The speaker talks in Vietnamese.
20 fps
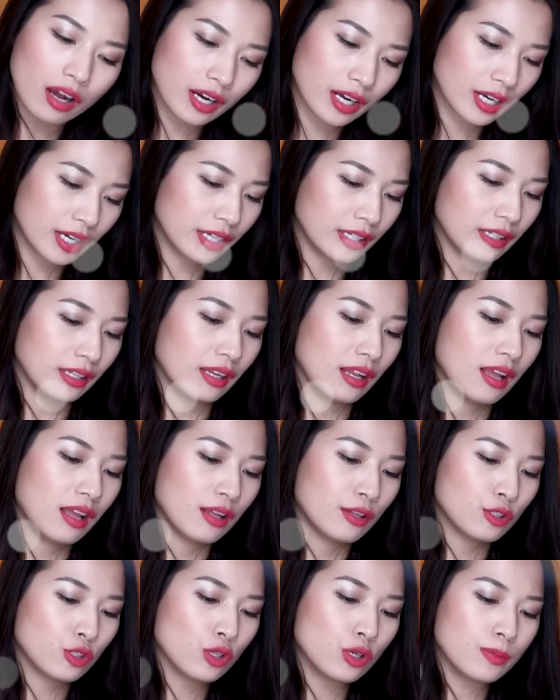organ
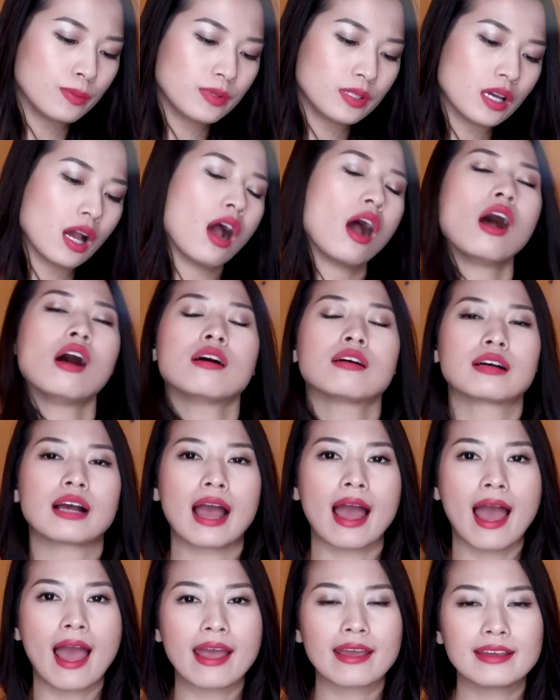giúp cho
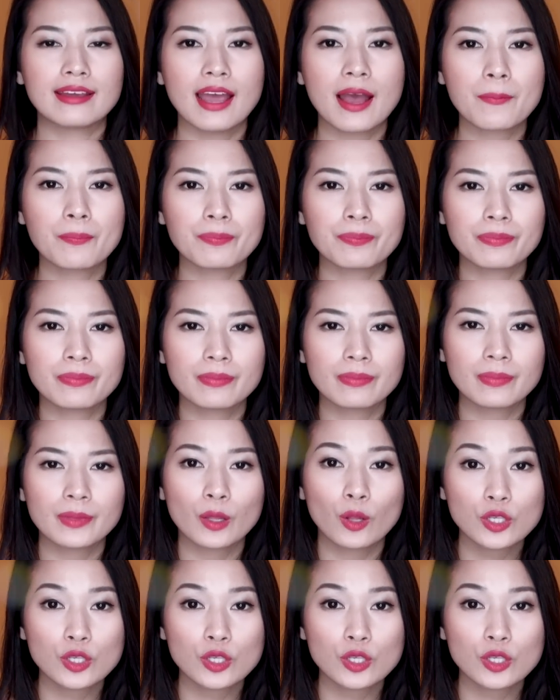cái um,